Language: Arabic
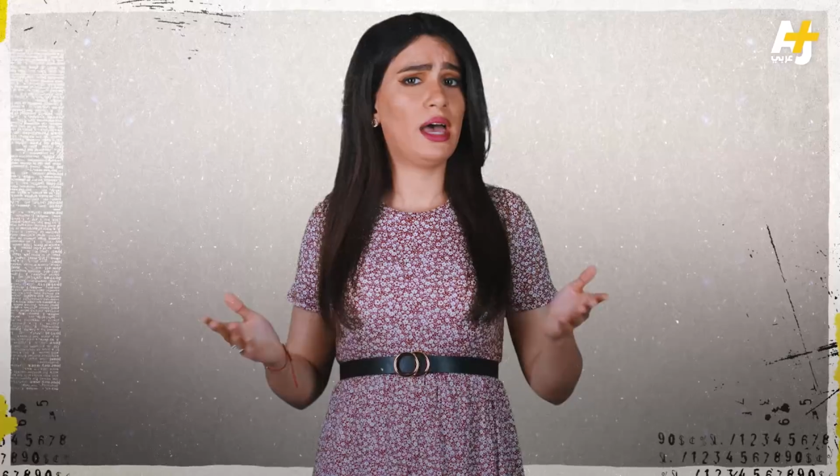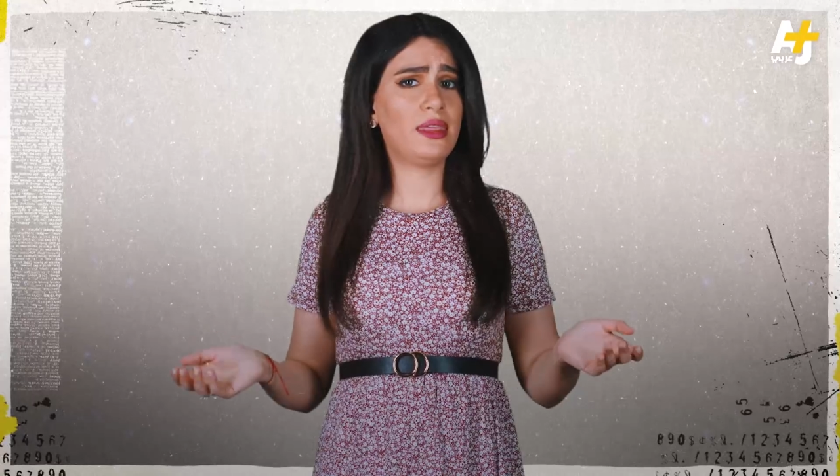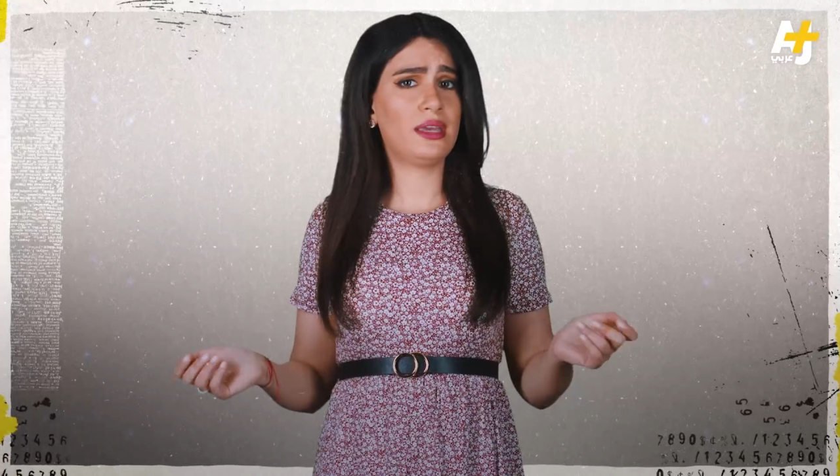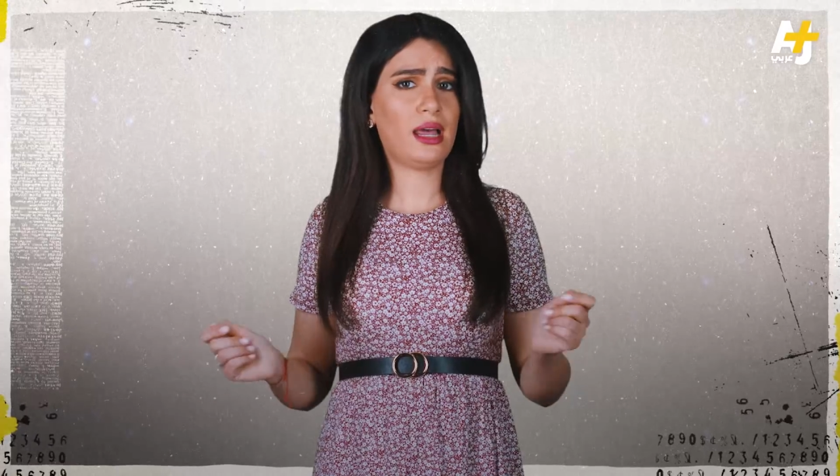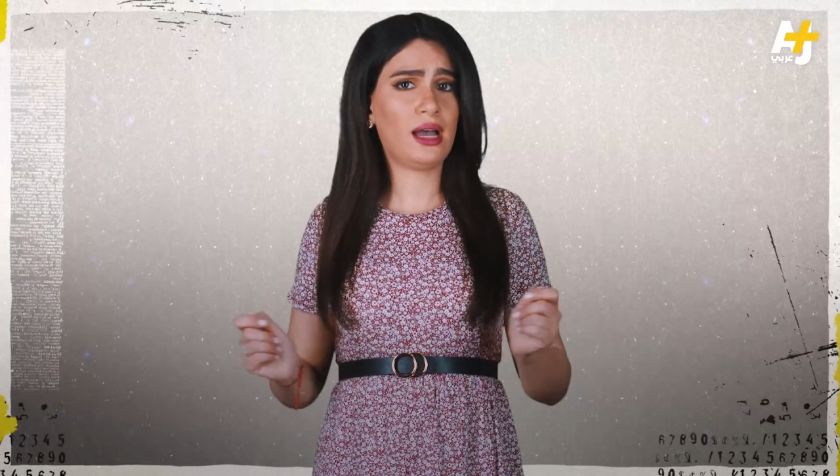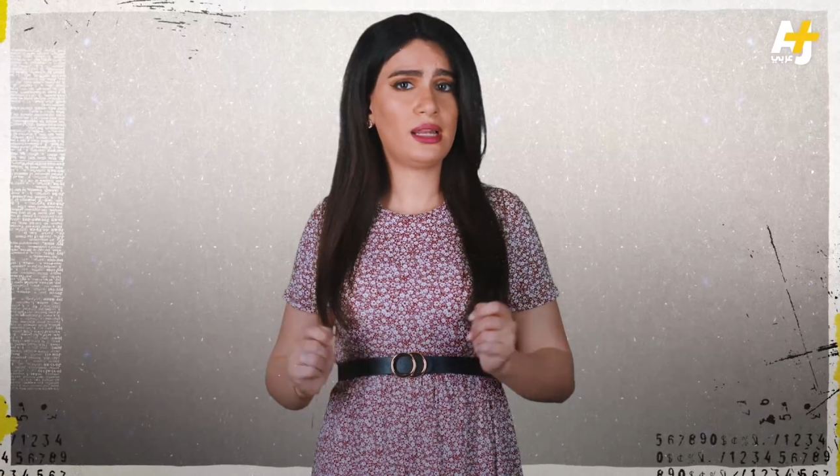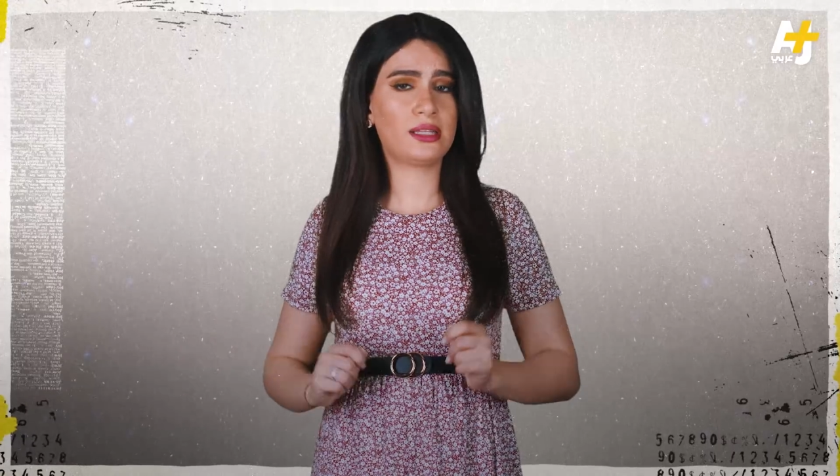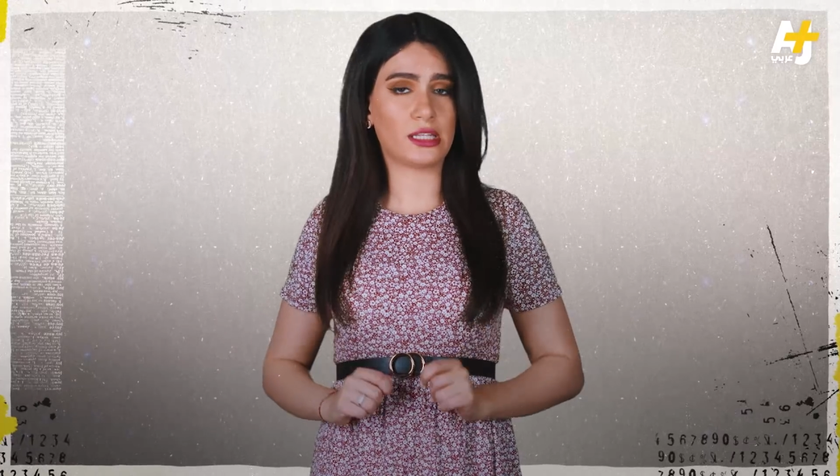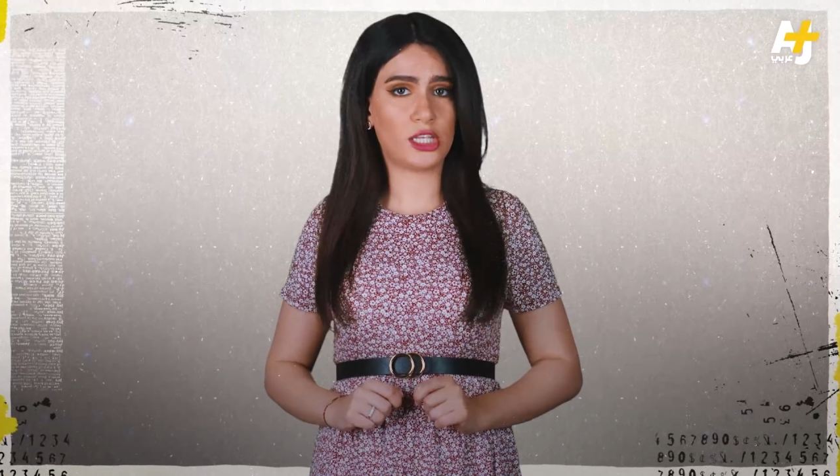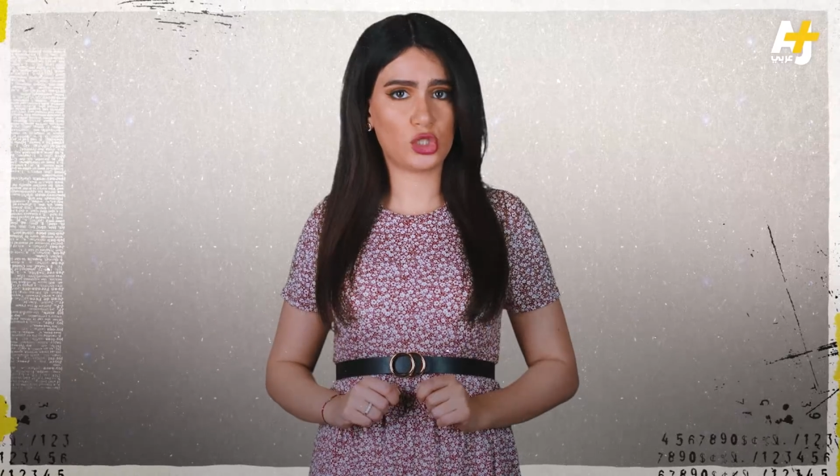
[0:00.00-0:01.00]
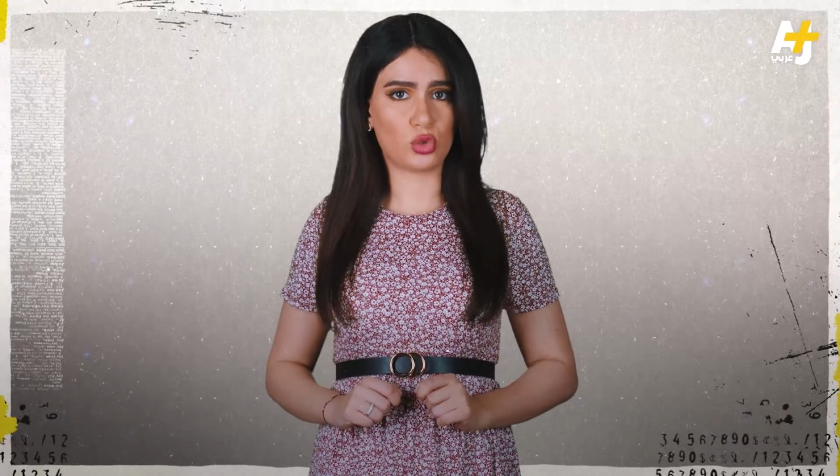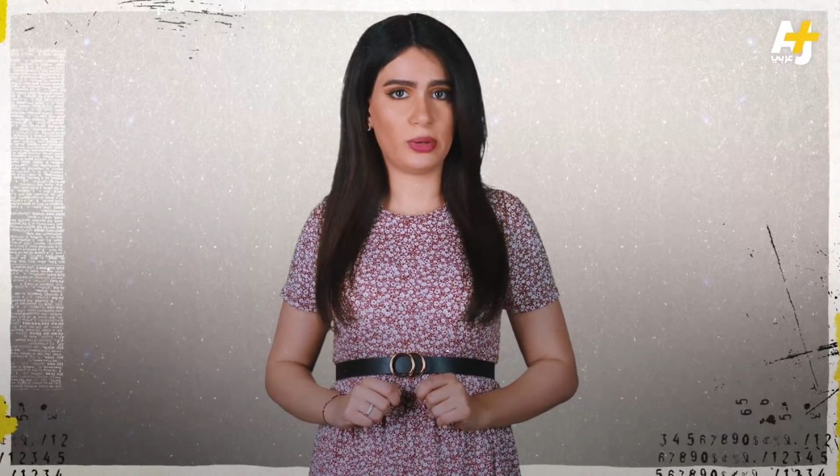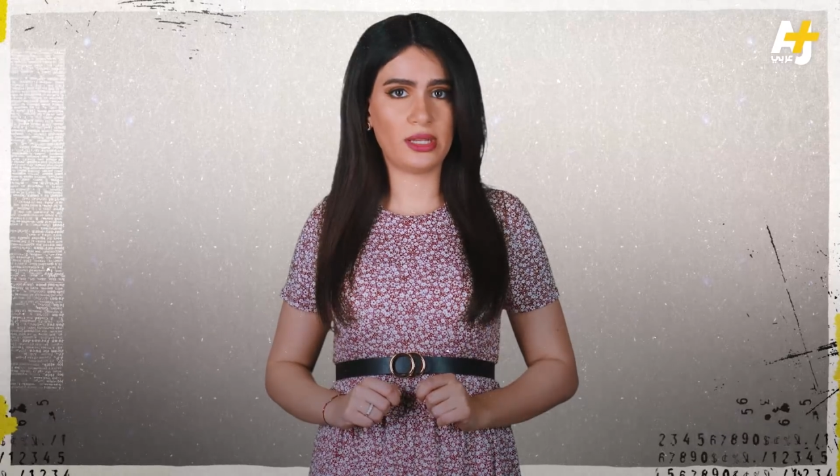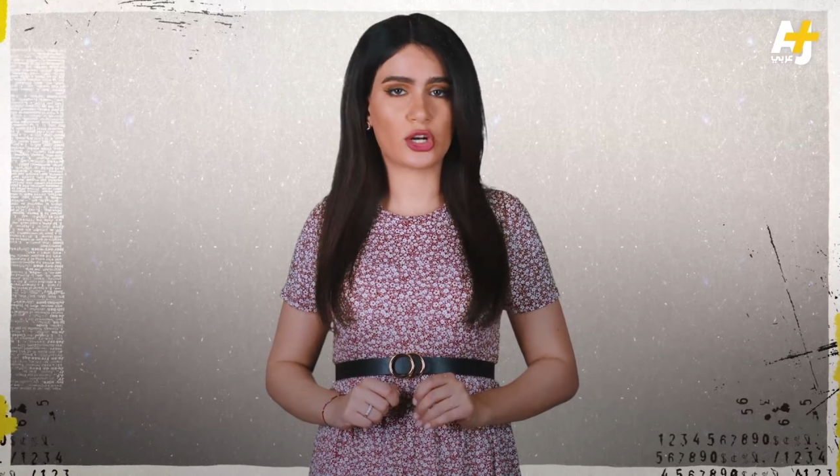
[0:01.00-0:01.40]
هذه الحاله تنتشر بين